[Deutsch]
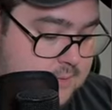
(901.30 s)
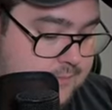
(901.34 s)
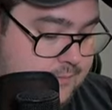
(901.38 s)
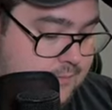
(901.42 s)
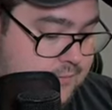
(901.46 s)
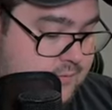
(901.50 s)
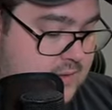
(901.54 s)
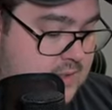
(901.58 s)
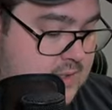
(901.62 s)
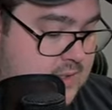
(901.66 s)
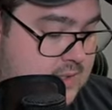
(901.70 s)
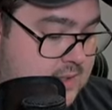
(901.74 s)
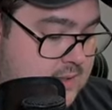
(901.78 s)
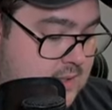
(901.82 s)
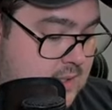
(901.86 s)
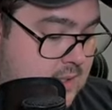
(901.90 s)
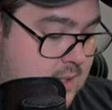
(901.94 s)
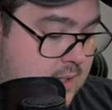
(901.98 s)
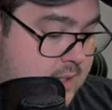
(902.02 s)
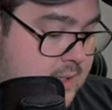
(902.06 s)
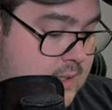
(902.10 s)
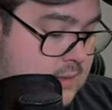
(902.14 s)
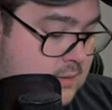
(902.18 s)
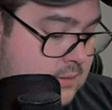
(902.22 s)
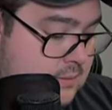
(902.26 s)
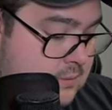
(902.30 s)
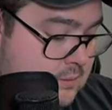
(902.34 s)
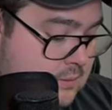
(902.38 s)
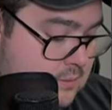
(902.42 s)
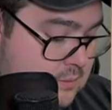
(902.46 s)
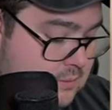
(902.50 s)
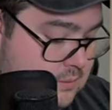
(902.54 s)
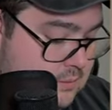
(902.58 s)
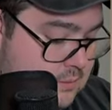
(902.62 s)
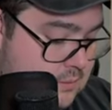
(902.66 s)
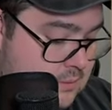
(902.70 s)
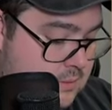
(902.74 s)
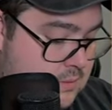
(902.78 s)
Finde ich geil.
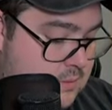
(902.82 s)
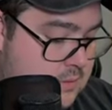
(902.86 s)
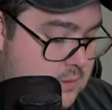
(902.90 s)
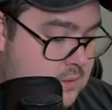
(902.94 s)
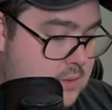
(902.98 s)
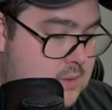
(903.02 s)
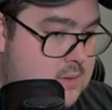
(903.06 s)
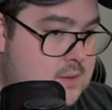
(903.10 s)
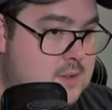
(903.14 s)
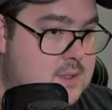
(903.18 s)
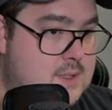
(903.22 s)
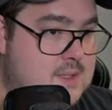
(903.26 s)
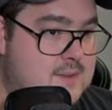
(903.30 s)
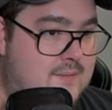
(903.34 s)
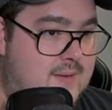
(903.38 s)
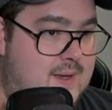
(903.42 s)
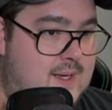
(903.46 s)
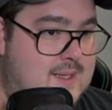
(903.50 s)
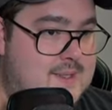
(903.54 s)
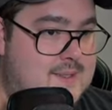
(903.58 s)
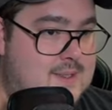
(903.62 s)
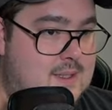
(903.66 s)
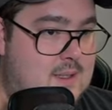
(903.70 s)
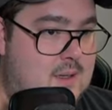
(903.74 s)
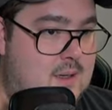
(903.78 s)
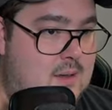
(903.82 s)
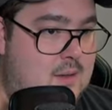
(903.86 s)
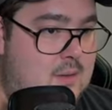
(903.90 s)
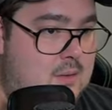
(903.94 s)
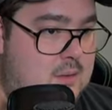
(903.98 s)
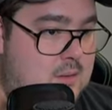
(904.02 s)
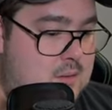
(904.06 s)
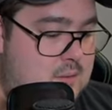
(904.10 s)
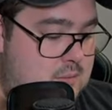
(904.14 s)
Das war's dann auch.